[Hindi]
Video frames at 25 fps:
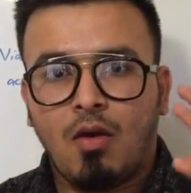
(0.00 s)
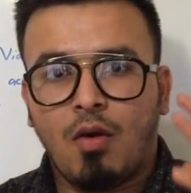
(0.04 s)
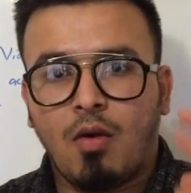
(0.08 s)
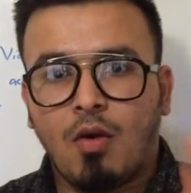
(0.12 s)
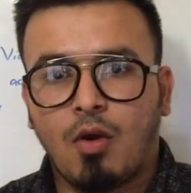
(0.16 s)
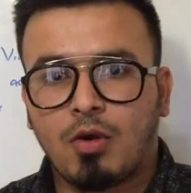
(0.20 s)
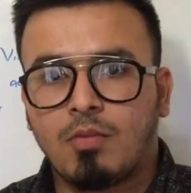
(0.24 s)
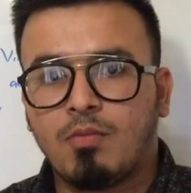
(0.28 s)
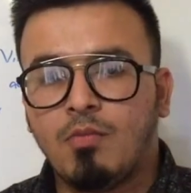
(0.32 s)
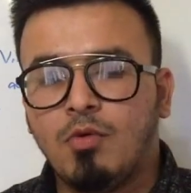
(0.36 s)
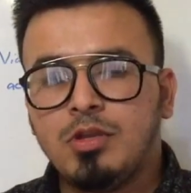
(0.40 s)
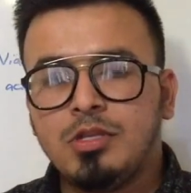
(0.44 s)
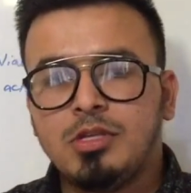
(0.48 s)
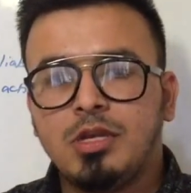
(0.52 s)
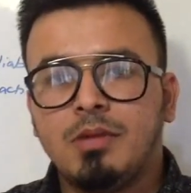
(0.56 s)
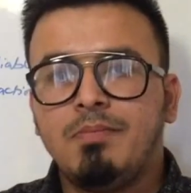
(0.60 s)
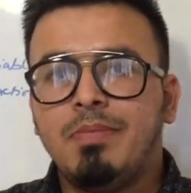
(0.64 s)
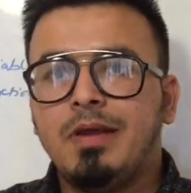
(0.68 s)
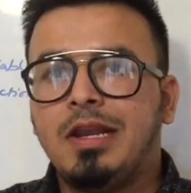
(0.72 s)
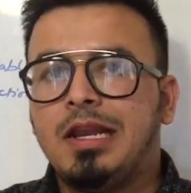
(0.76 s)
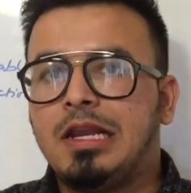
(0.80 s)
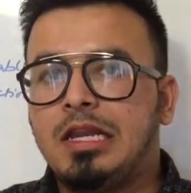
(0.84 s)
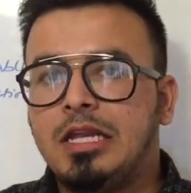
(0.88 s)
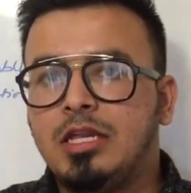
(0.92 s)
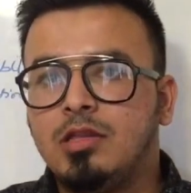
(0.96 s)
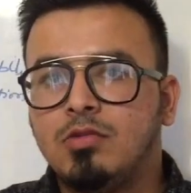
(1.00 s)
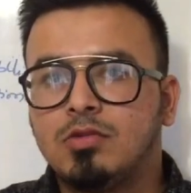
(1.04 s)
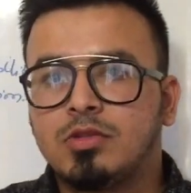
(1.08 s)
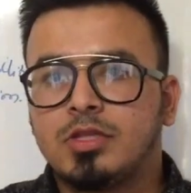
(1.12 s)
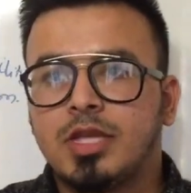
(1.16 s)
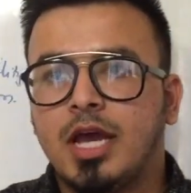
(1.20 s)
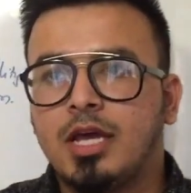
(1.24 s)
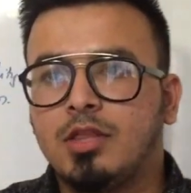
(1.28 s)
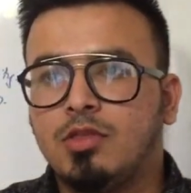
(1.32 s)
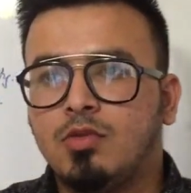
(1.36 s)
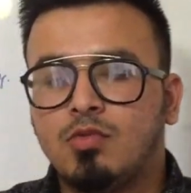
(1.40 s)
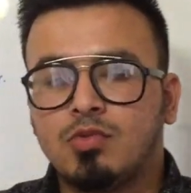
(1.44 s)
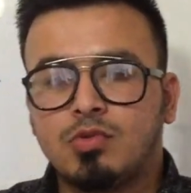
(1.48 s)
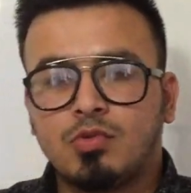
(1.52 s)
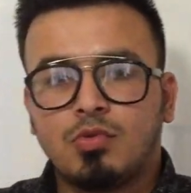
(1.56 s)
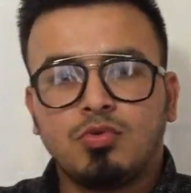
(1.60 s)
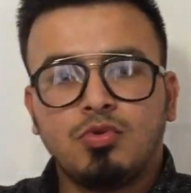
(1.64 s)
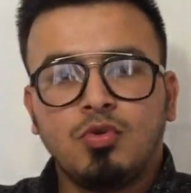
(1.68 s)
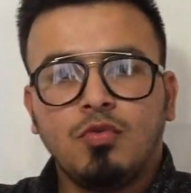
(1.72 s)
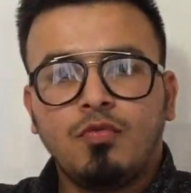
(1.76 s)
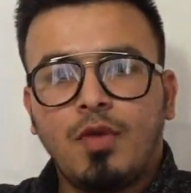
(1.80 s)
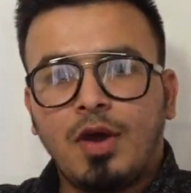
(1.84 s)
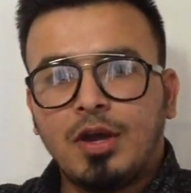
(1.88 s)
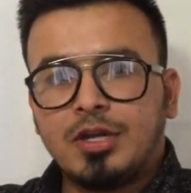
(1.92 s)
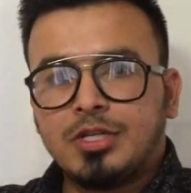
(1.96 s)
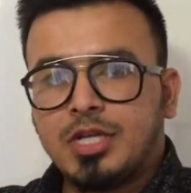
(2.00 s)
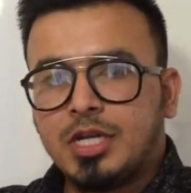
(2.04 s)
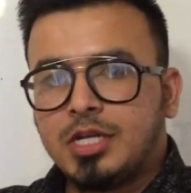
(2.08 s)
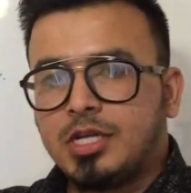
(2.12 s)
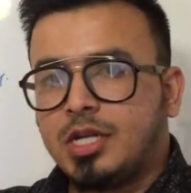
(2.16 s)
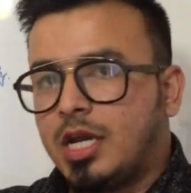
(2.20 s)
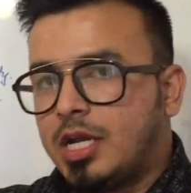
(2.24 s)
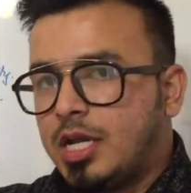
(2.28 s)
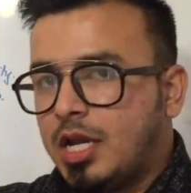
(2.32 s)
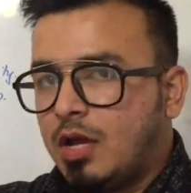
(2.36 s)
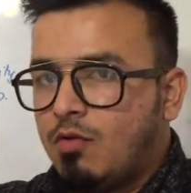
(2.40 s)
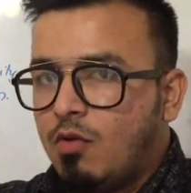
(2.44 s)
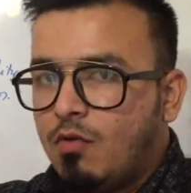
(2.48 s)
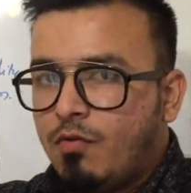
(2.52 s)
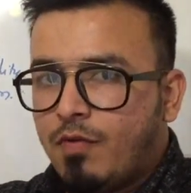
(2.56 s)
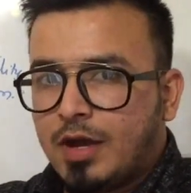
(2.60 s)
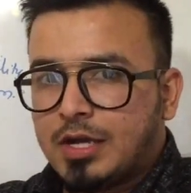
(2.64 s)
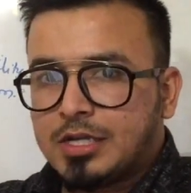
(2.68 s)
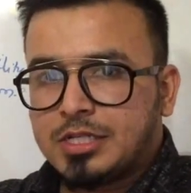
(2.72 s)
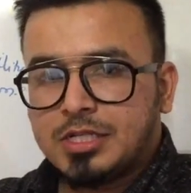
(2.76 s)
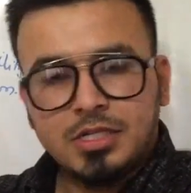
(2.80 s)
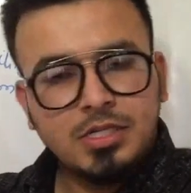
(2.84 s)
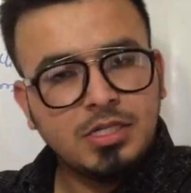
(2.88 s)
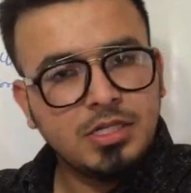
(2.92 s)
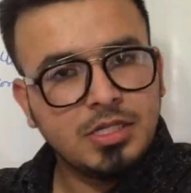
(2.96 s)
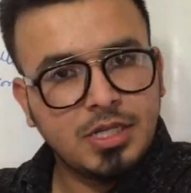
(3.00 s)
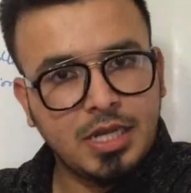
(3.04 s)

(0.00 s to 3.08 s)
हार्मोन जब भी रिलीज होता है तो उसको जो फंक्शन करना है वो फंक्शन